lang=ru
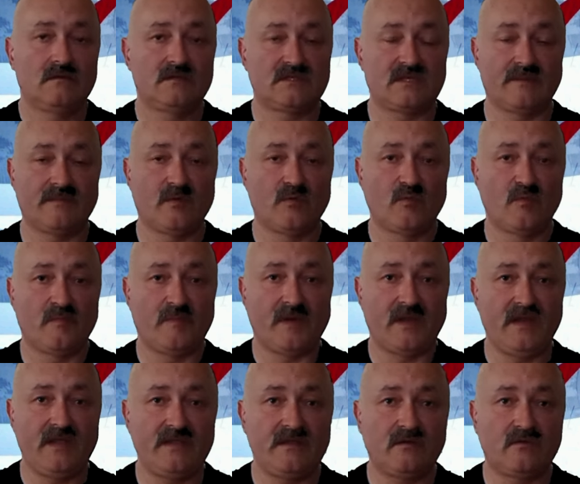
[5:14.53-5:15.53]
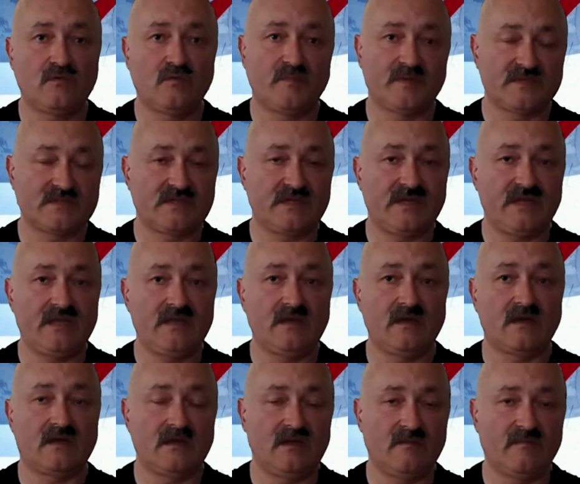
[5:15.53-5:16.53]
самому политику
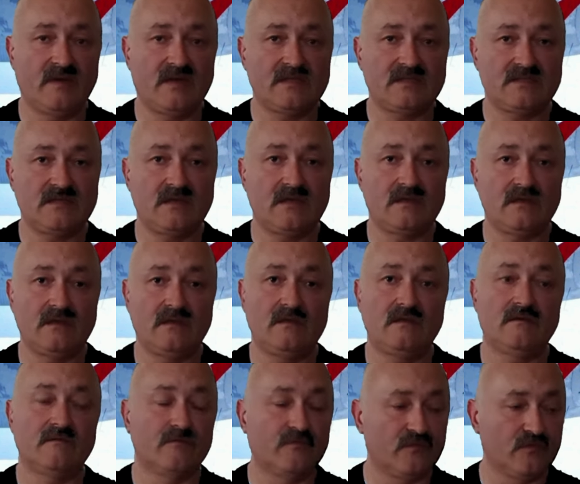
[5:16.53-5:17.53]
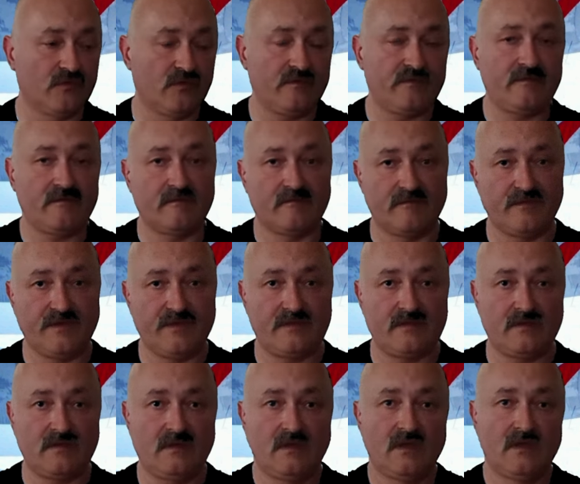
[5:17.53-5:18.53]
поскорее оклематься и вновь
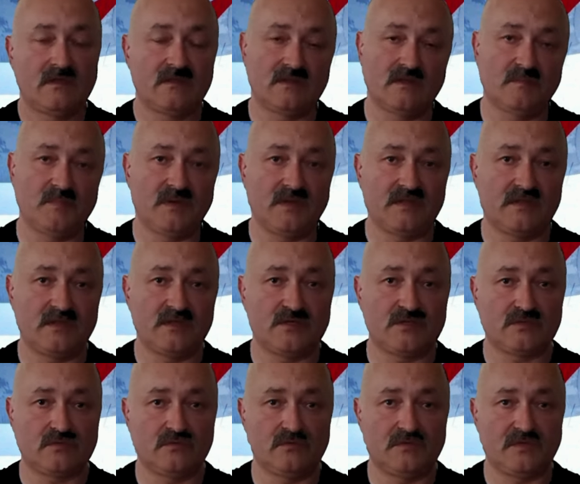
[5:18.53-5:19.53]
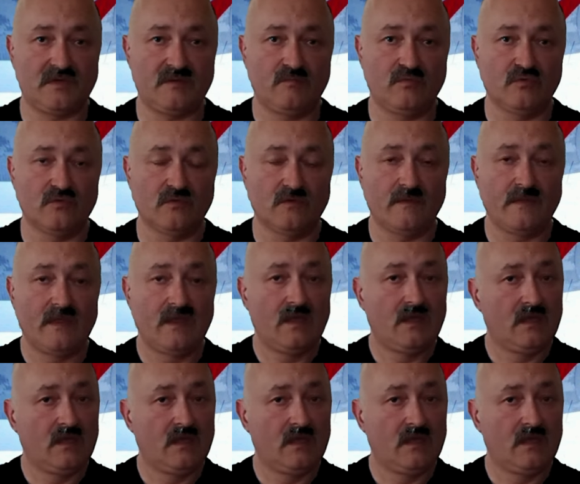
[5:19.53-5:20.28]
выйти на политическую трибуну.